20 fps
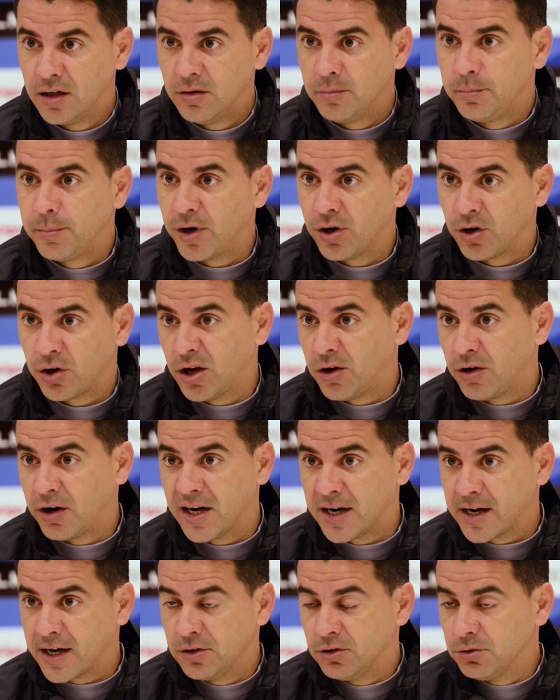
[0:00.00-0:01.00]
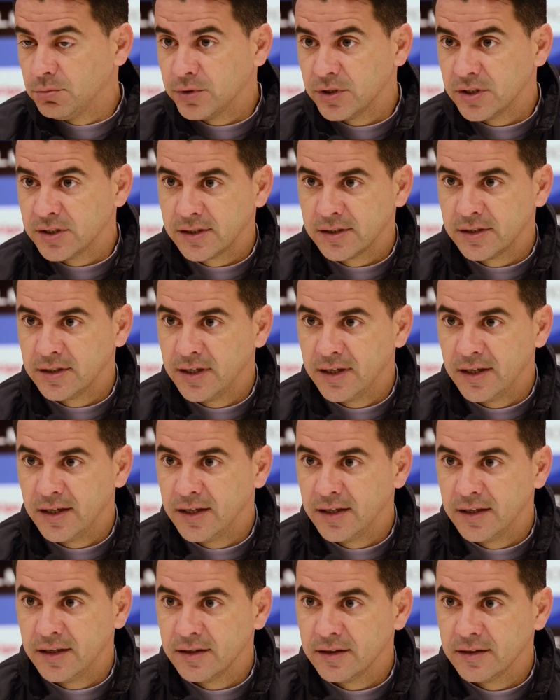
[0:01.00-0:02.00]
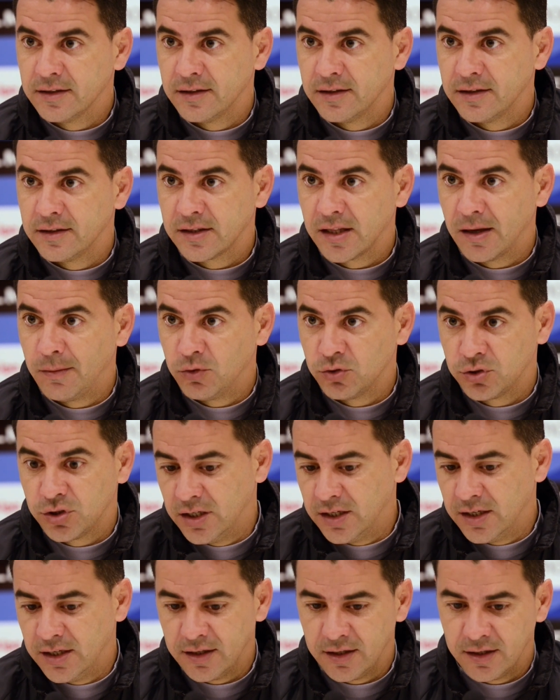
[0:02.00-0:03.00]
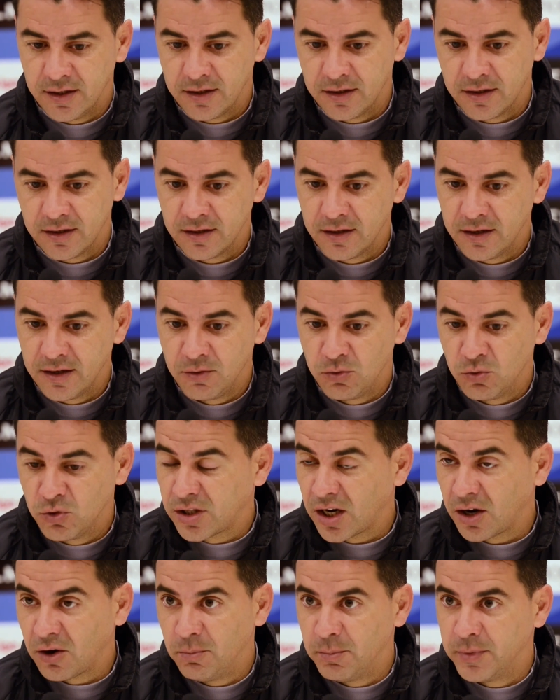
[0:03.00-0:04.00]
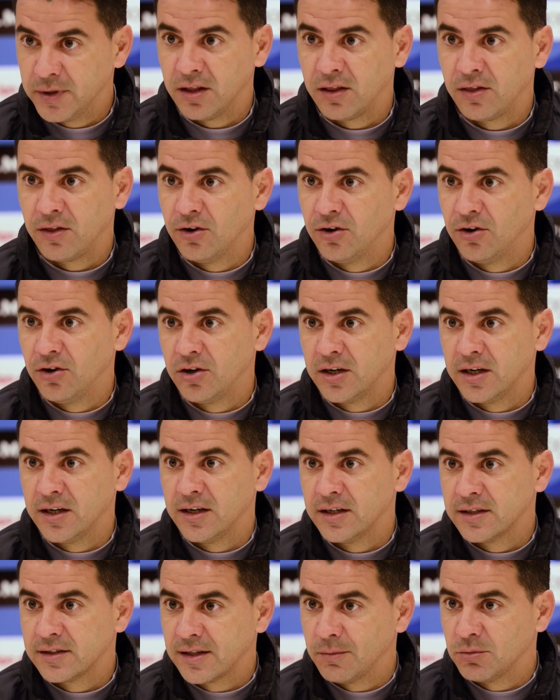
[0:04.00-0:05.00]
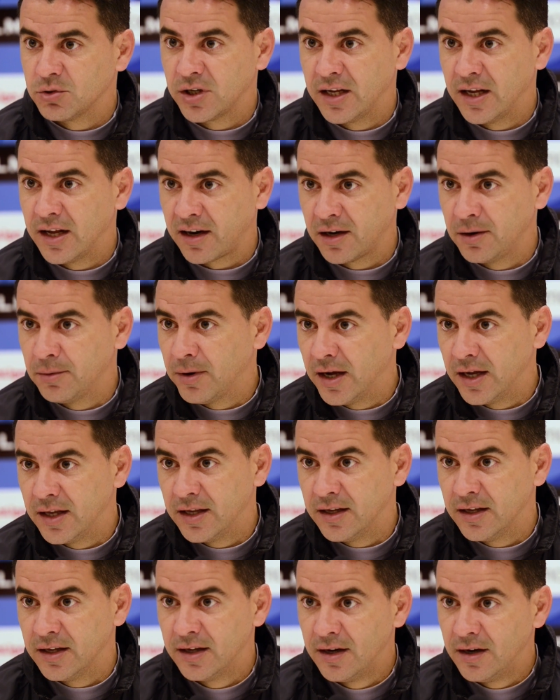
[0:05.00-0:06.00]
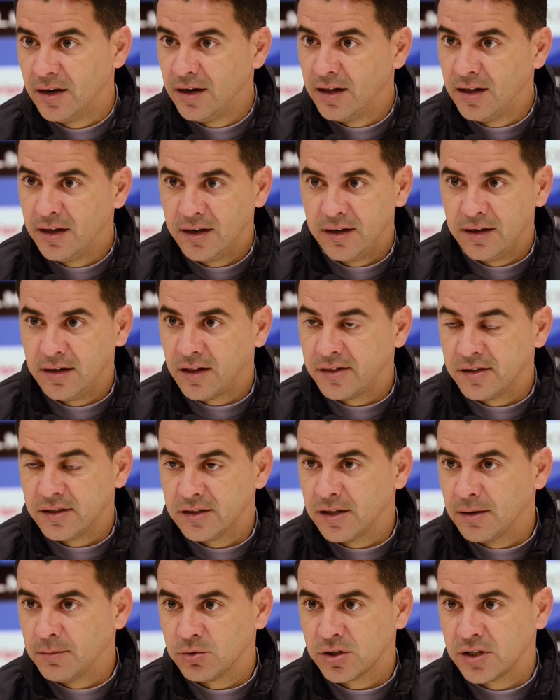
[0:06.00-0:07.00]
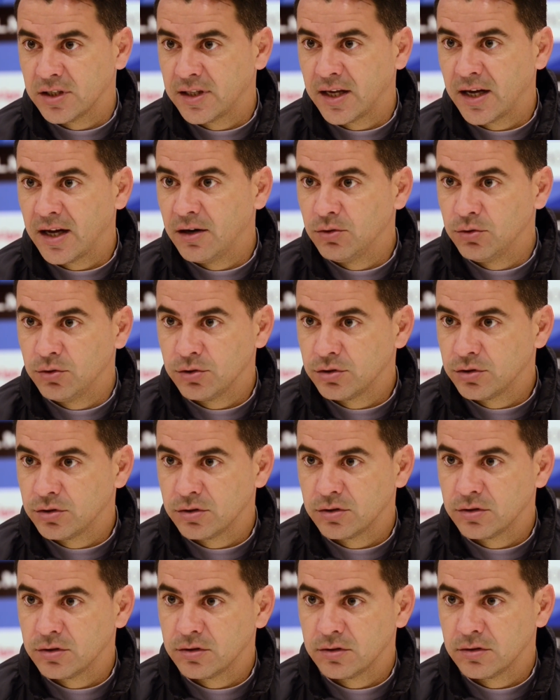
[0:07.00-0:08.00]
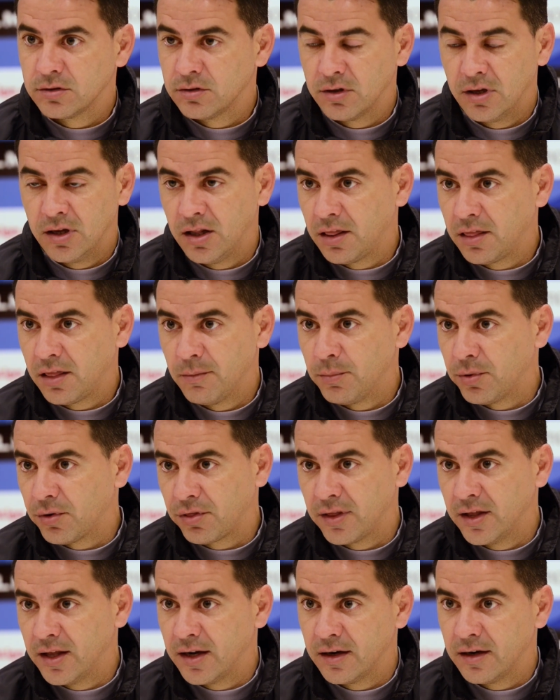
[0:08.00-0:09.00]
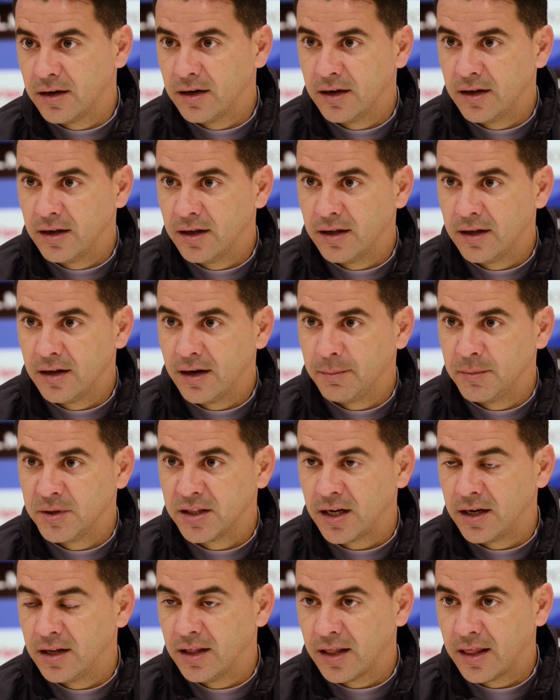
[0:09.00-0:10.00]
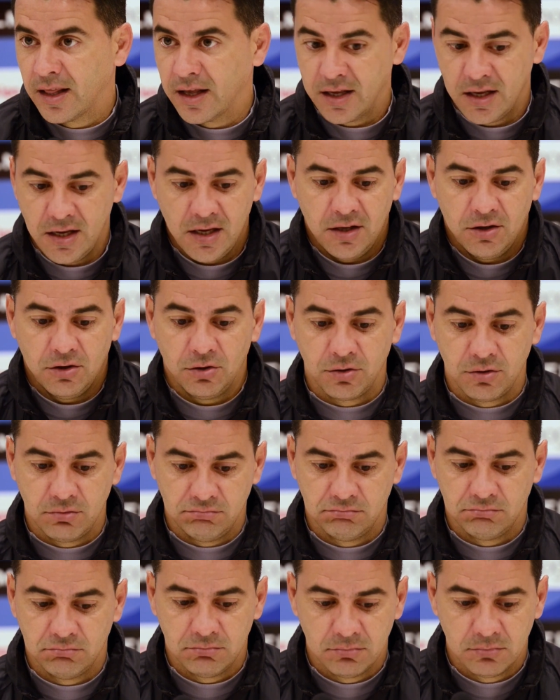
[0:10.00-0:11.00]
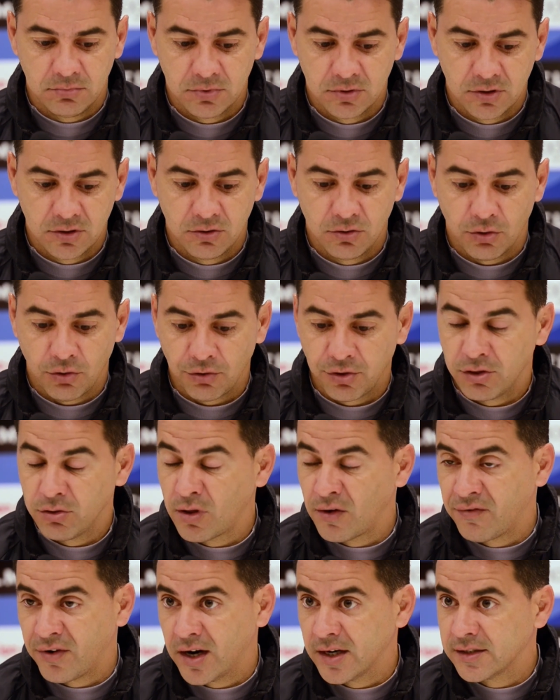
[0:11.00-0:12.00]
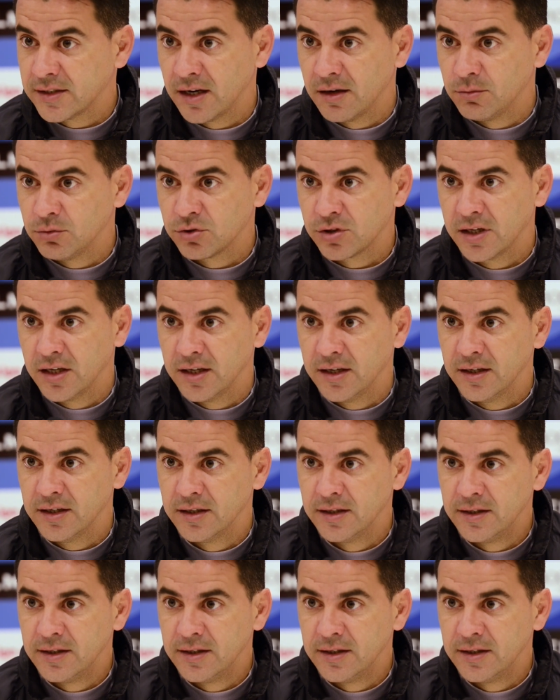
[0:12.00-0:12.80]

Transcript: pero que ahora el Rayo pues eh, estamos en, nuestra competición, estamos ahí arriba y, necesitamos que tenga los 100% eh, eh, la mentalidad aquí. Yo conociendo a Fran sabemos que